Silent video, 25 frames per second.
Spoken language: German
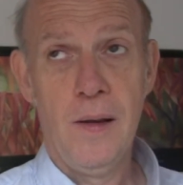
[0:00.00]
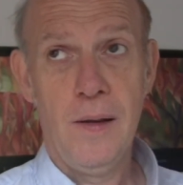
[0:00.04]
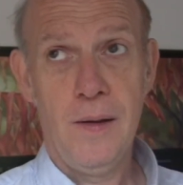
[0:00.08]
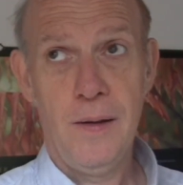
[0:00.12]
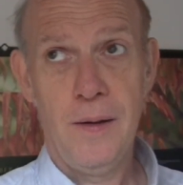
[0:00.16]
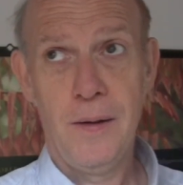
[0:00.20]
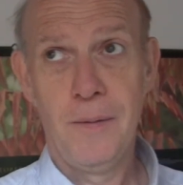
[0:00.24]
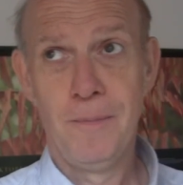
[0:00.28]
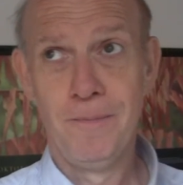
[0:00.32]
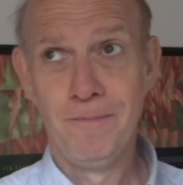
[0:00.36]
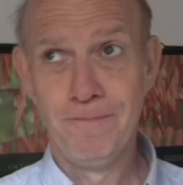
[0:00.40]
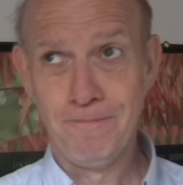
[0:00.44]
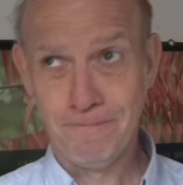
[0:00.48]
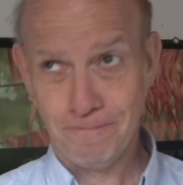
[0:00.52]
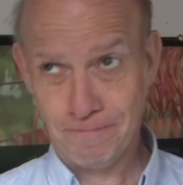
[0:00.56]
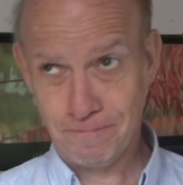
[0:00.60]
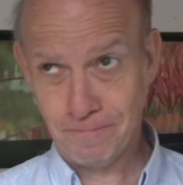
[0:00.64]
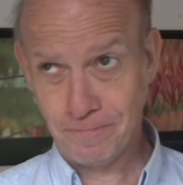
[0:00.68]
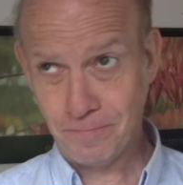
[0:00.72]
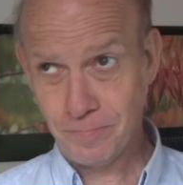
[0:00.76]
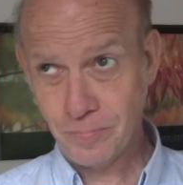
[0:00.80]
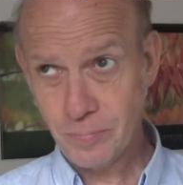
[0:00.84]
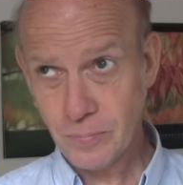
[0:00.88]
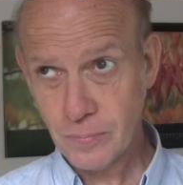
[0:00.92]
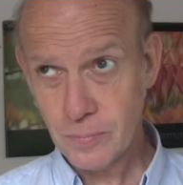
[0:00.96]
ähm,
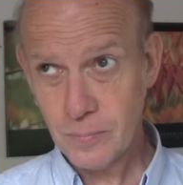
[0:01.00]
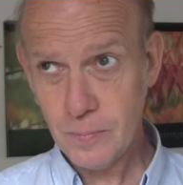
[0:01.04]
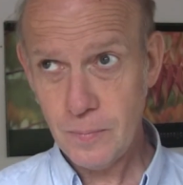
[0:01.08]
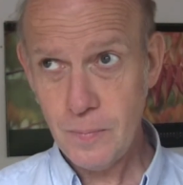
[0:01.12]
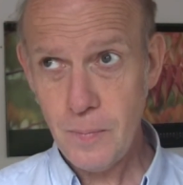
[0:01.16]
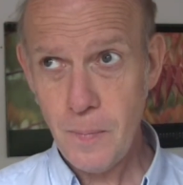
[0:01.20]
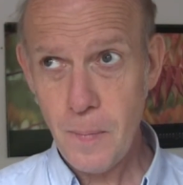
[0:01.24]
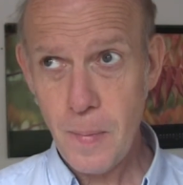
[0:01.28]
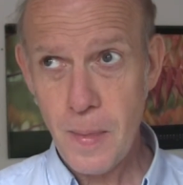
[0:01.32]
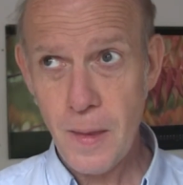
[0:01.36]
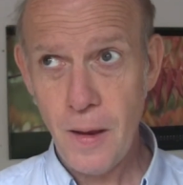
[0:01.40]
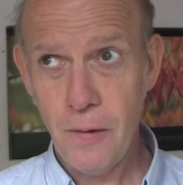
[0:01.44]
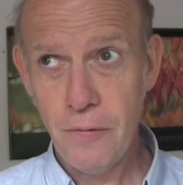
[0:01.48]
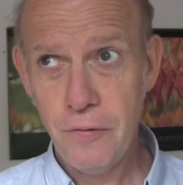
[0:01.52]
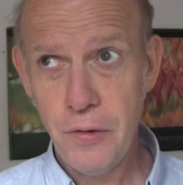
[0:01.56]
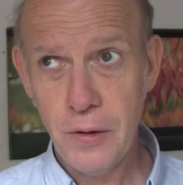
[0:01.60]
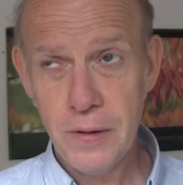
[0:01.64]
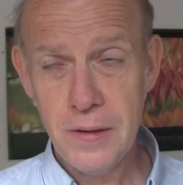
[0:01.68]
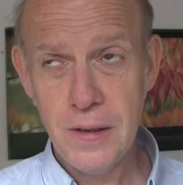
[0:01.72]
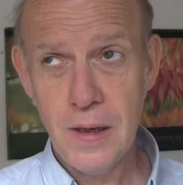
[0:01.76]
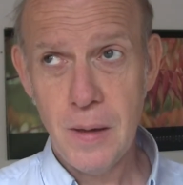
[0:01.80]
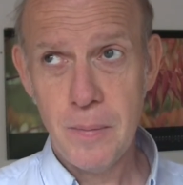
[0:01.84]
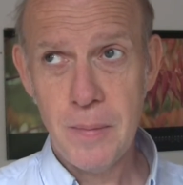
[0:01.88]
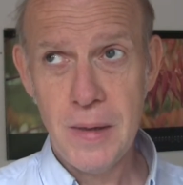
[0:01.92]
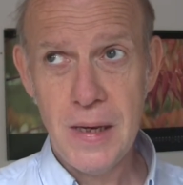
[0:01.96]

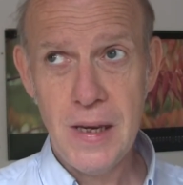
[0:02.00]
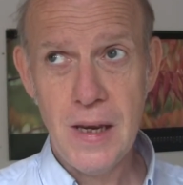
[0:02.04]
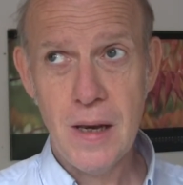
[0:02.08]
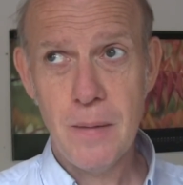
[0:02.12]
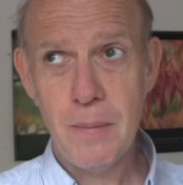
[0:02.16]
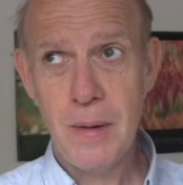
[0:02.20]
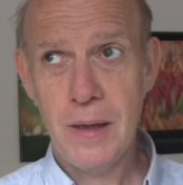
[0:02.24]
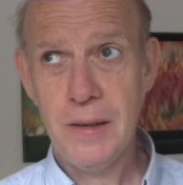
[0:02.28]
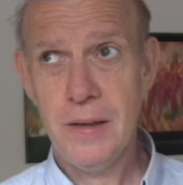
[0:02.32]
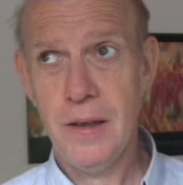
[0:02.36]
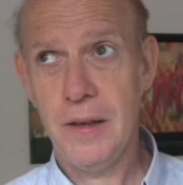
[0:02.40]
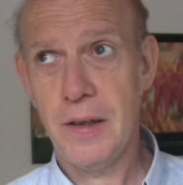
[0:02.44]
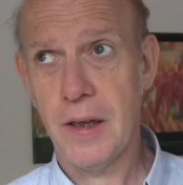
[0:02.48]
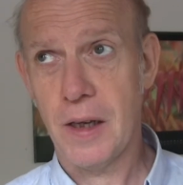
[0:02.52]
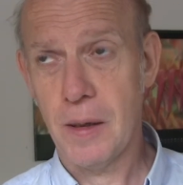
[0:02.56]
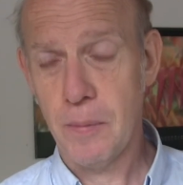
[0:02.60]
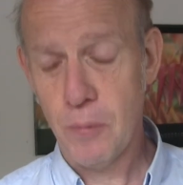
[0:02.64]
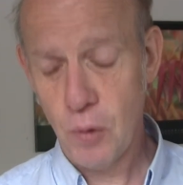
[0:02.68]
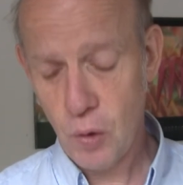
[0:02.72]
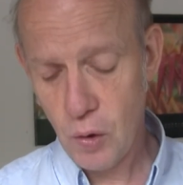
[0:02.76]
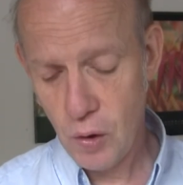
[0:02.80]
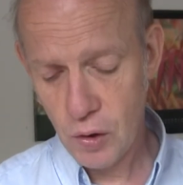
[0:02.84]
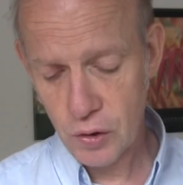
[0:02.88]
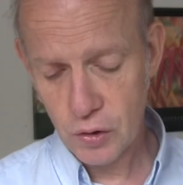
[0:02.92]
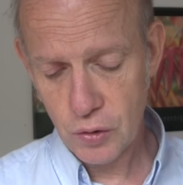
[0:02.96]
von ihrem Ehemann, der
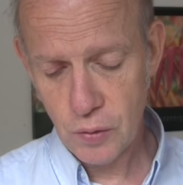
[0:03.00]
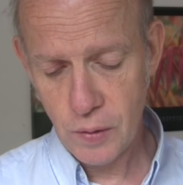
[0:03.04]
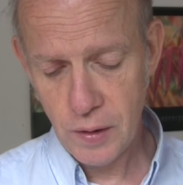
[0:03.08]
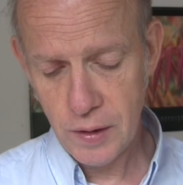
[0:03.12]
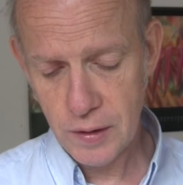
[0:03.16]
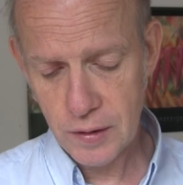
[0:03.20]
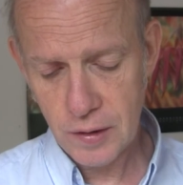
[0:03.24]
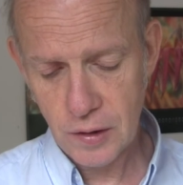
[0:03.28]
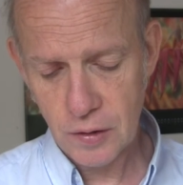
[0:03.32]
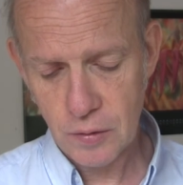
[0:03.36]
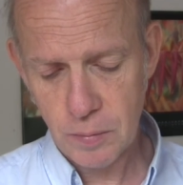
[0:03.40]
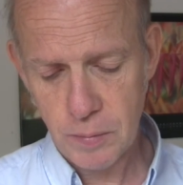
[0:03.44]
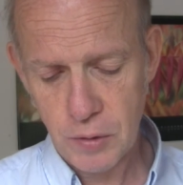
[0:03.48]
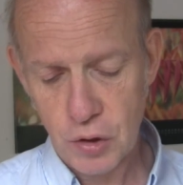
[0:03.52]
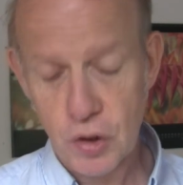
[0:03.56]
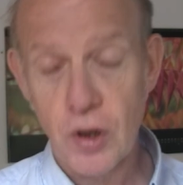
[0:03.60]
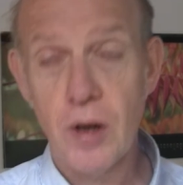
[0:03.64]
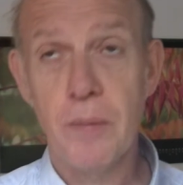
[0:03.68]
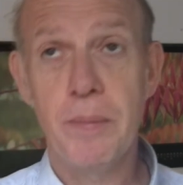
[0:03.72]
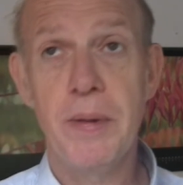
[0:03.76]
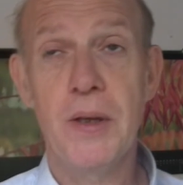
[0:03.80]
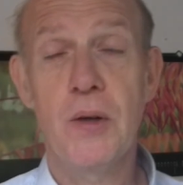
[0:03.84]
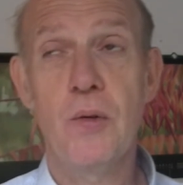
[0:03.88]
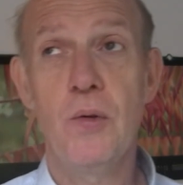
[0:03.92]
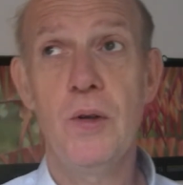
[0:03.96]
Drehbuchautor ist, also
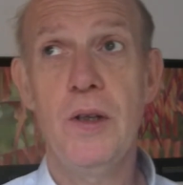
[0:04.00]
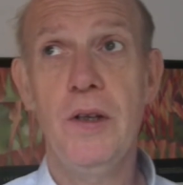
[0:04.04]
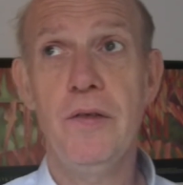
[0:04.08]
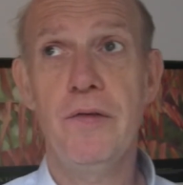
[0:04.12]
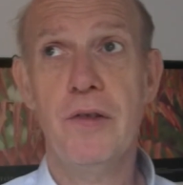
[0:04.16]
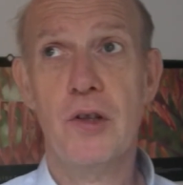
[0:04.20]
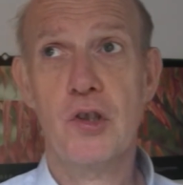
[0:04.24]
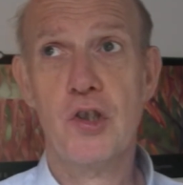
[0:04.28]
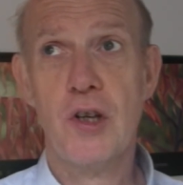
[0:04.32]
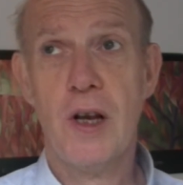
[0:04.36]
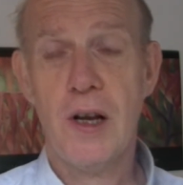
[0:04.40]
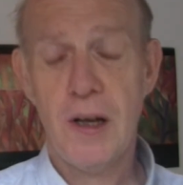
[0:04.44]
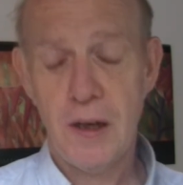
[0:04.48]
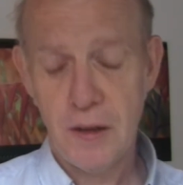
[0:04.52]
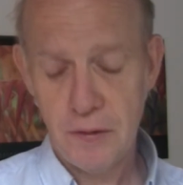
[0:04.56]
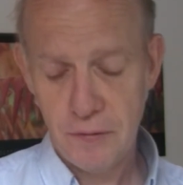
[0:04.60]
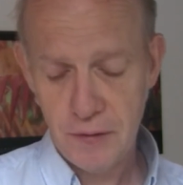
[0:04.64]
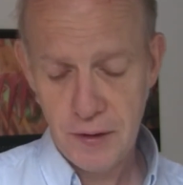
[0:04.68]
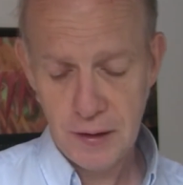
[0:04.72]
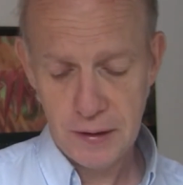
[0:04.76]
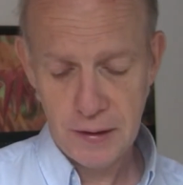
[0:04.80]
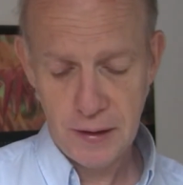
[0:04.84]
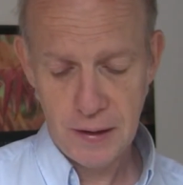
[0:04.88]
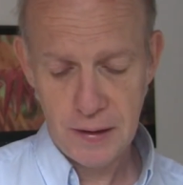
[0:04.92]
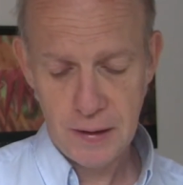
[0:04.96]
Michel Piccoli, verschachert
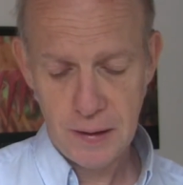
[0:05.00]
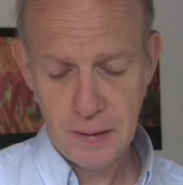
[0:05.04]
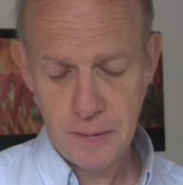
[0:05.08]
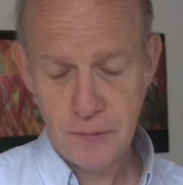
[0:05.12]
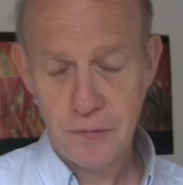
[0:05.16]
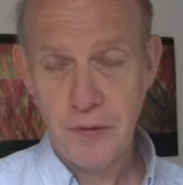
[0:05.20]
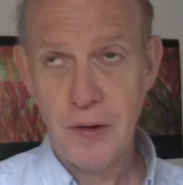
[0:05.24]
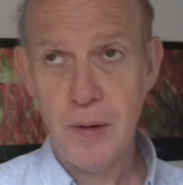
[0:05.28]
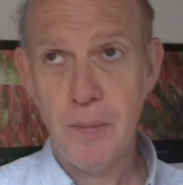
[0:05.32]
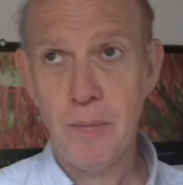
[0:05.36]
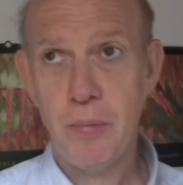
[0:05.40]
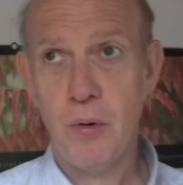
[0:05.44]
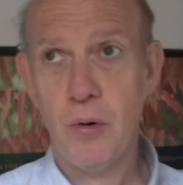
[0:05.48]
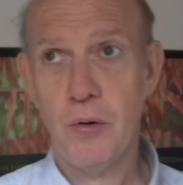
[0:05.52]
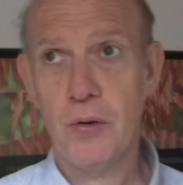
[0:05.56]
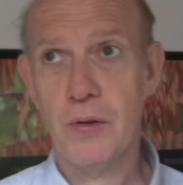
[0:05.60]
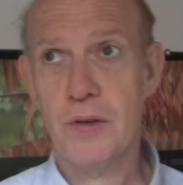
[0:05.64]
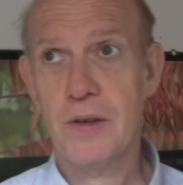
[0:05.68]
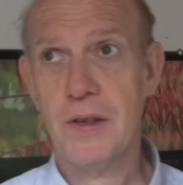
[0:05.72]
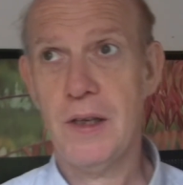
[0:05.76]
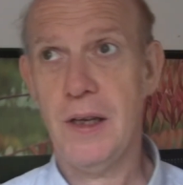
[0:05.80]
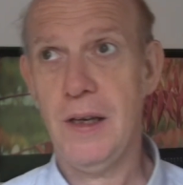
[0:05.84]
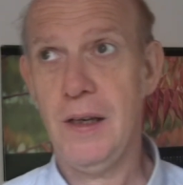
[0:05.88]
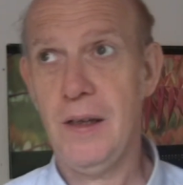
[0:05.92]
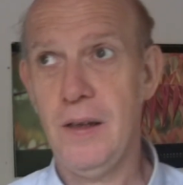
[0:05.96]
wird an den
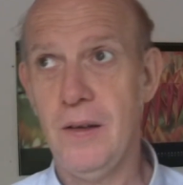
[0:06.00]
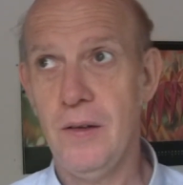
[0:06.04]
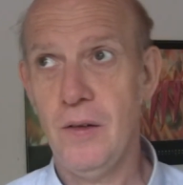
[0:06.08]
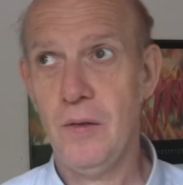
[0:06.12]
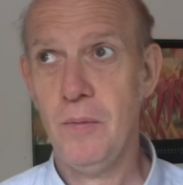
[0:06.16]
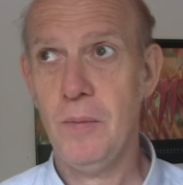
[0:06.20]
Filmproduzenten.